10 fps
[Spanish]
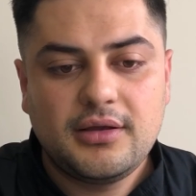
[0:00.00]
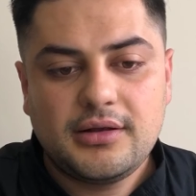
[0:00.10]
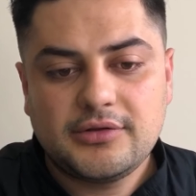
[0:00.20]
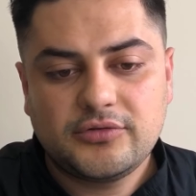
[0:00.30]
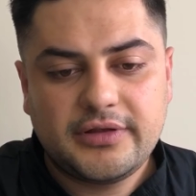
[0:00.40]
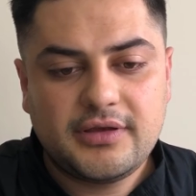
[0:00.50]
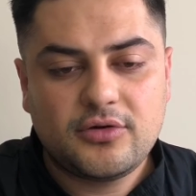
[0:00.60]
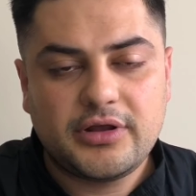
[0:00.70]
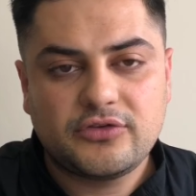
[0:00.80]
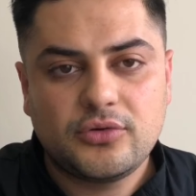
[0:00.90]
Las notas de
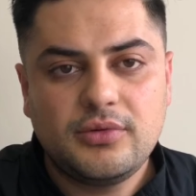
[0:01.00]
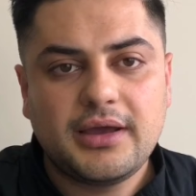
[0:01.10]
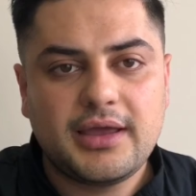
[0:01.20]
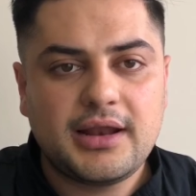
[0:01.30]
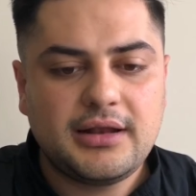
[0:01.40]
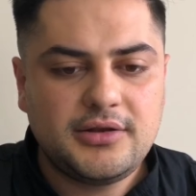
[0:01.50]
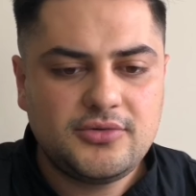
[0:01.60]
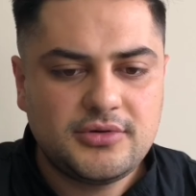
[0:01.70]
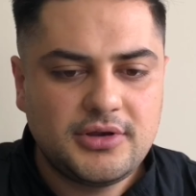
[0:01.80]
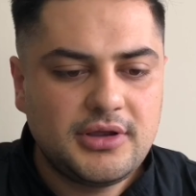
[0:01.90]
corazón, geranio,
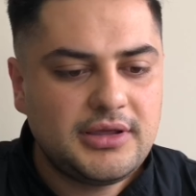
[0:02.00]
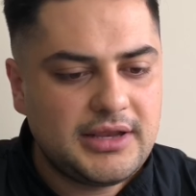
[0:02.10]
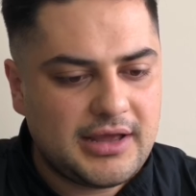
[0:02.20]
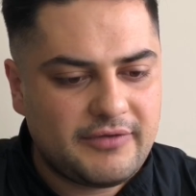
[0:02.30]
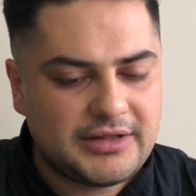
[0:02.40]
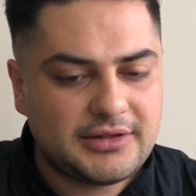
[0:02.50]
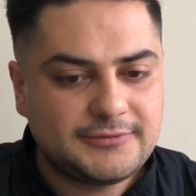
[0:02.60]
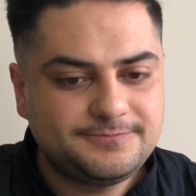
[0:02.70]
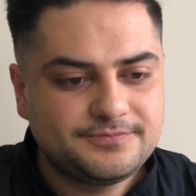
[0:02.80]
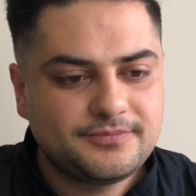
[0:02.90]
y lavanda,
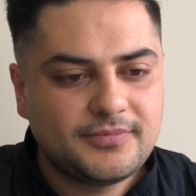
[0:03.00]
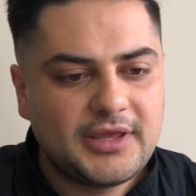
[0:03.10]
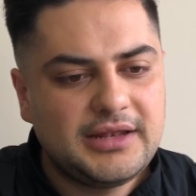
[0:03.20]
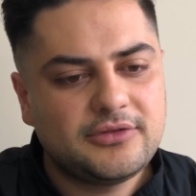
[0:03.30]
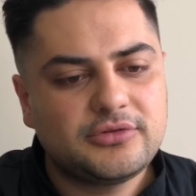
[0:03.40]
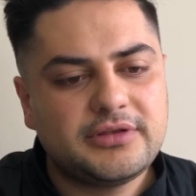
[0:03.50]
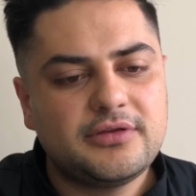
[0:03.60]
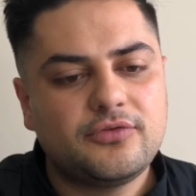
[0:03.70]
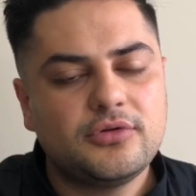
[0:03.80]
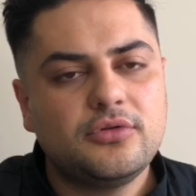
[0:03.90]
y las notas
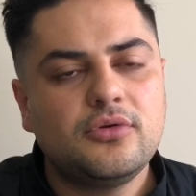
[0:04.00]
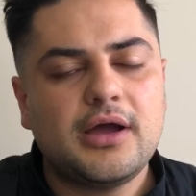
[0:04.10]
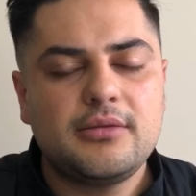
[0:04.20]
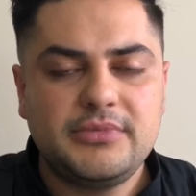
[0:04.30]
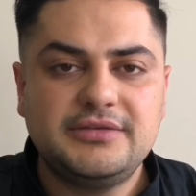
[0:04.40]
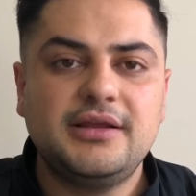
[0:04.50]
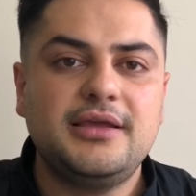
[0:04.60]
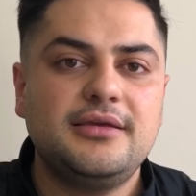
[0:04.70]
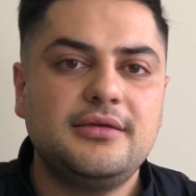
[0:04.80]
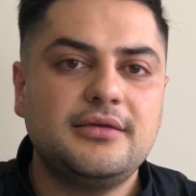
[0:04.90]
de fondo
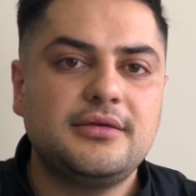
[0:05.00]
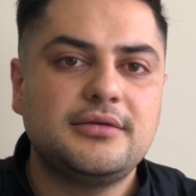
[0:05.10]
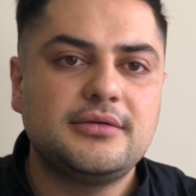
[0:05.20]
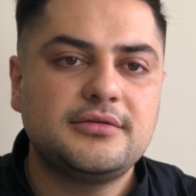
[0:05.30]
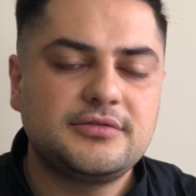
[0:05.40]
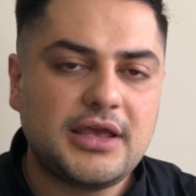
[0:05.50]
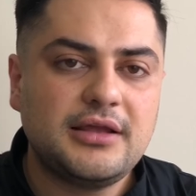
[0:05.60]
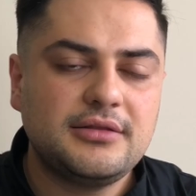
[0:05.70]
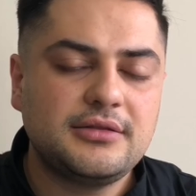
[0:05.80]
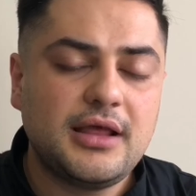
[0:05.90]
almizcle,
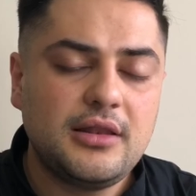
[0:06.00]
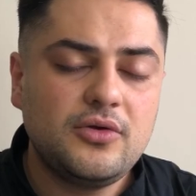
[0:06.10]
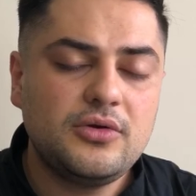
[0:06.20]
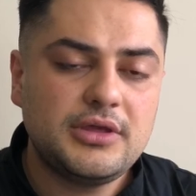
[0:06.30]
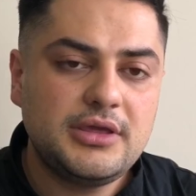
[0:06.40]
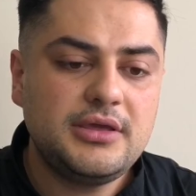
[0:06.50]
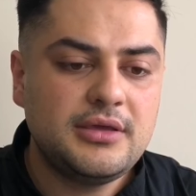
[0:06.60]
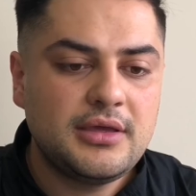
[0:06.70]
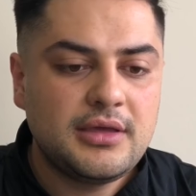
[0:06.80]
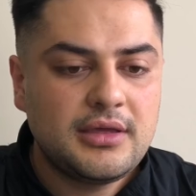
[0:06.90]
sándalo y
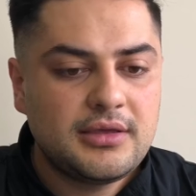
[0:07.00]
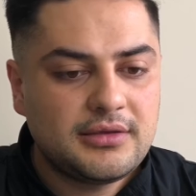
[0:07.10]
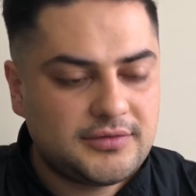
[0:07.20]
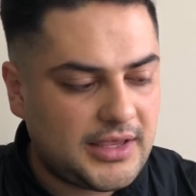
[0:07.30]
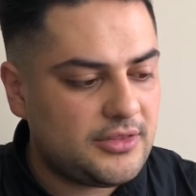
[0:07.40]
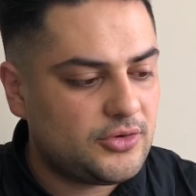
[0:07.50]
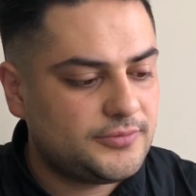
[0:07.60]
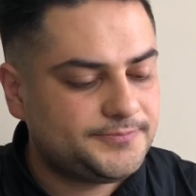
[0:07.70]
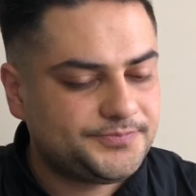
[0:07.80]
cedro.